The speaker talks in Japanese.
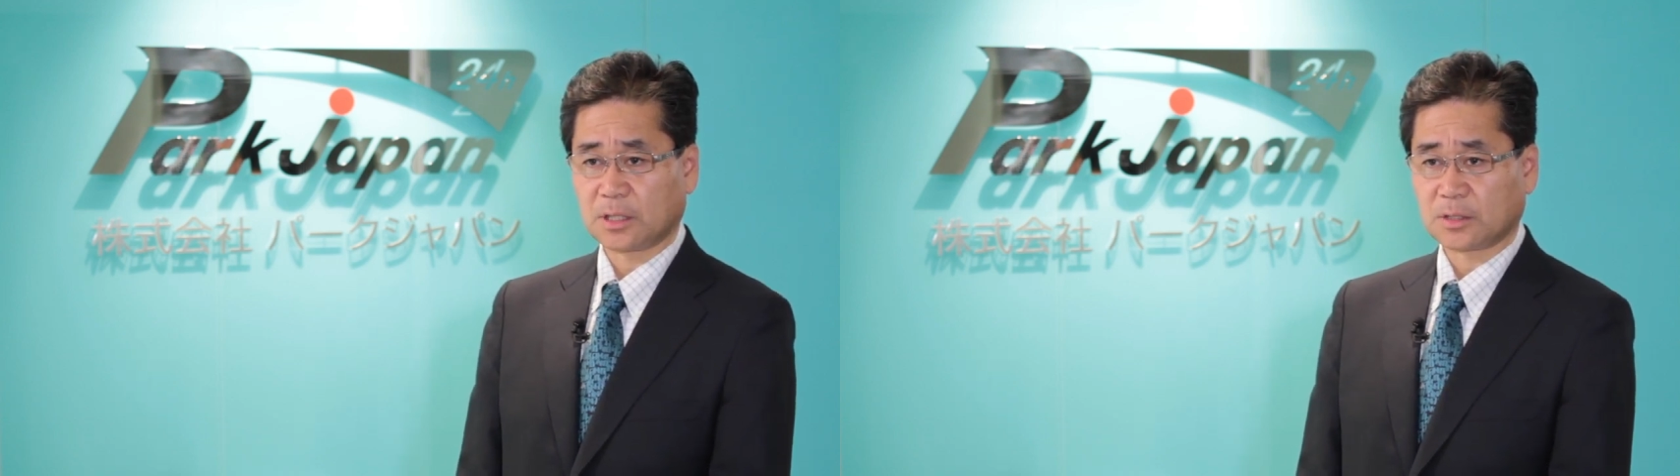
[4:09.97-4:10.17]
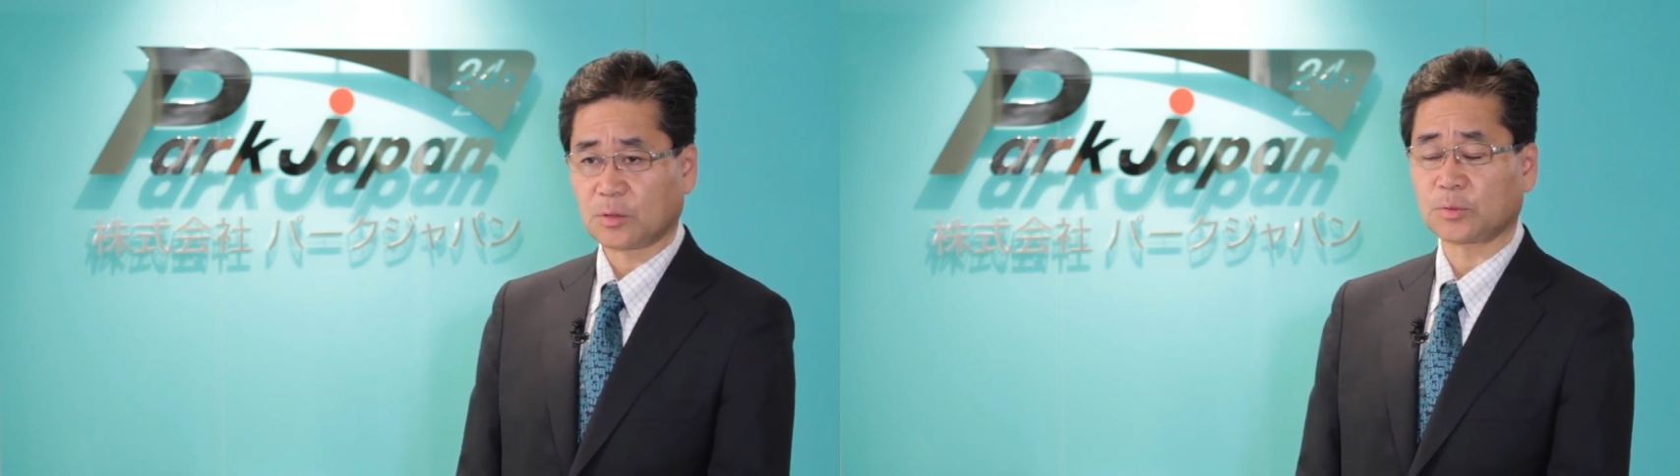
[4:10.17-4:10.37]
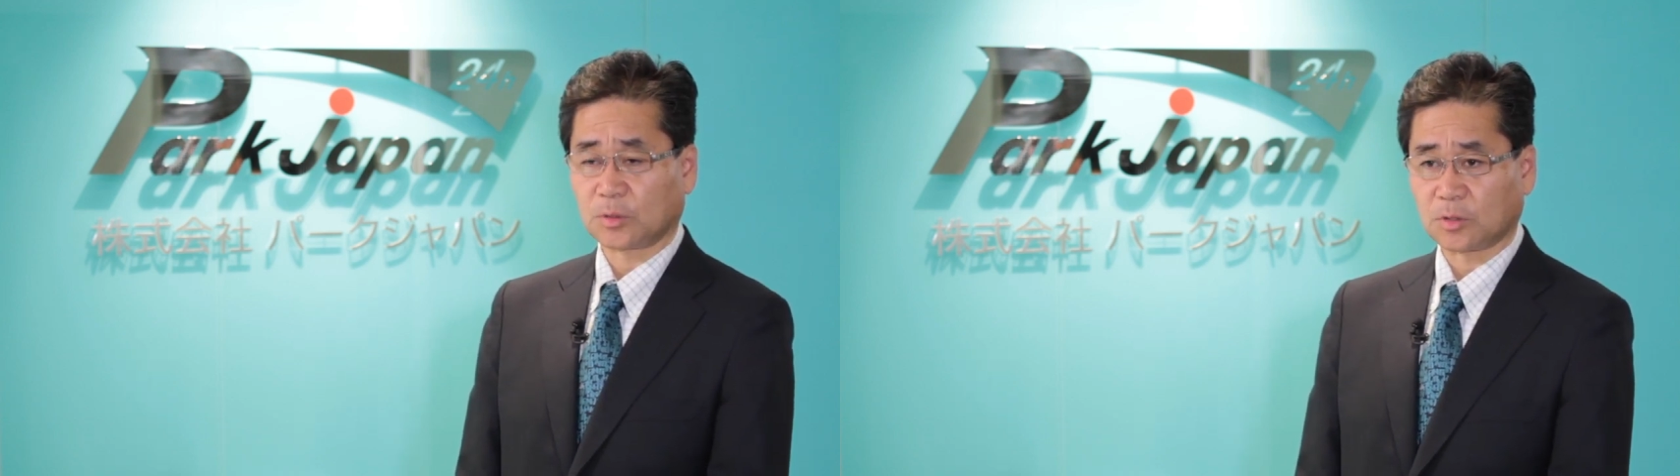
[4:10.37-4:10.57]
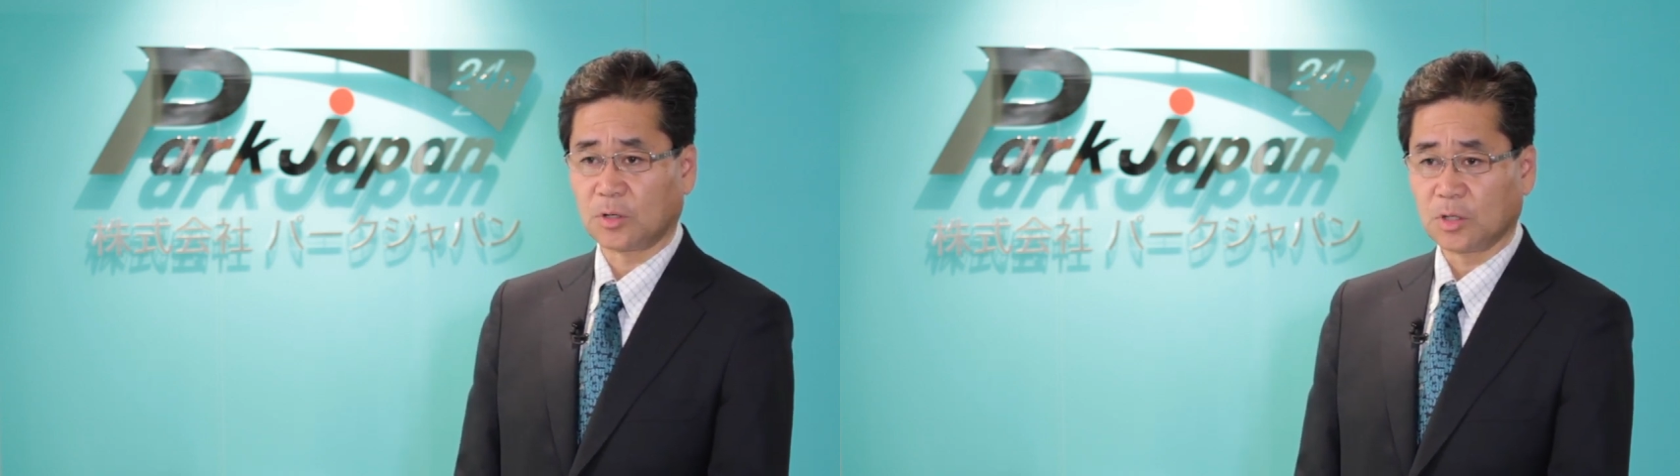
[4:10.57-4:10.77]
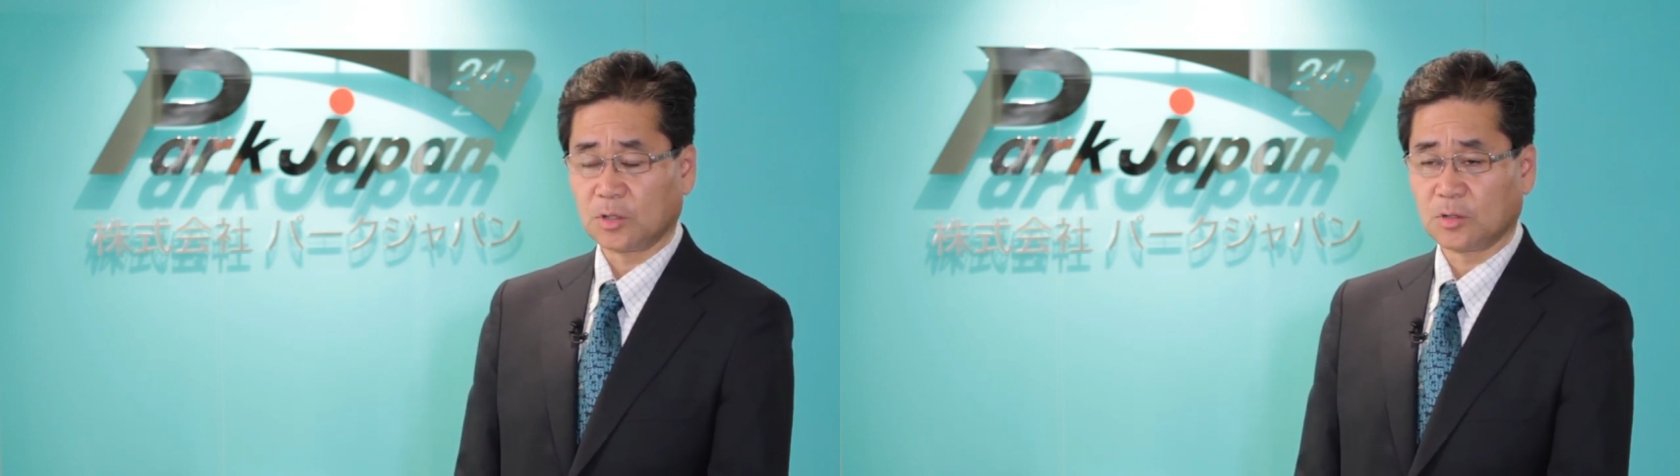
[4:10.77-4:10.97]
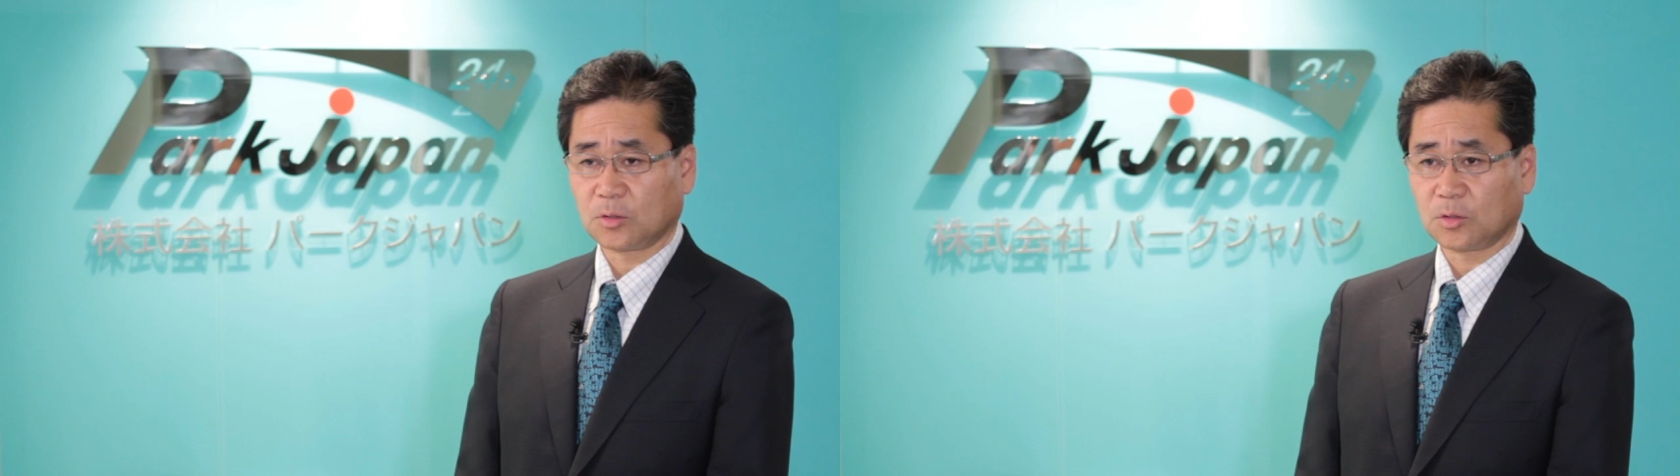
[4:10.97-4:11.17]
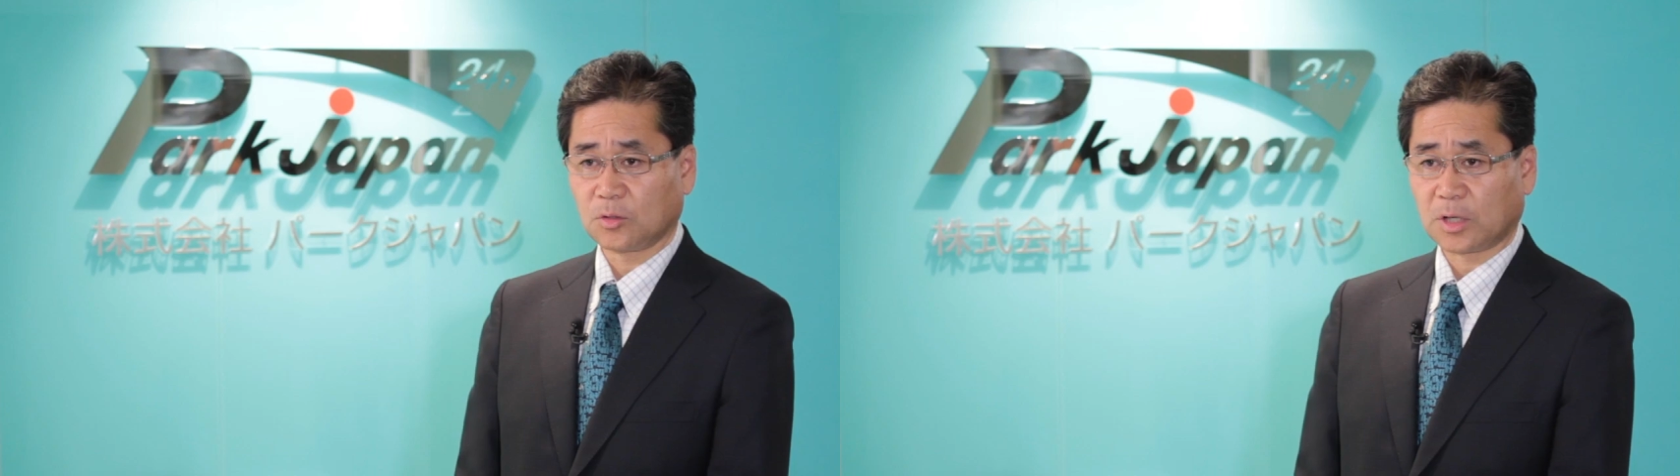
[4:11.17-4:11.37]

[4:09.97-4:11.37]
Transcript: ソフトということの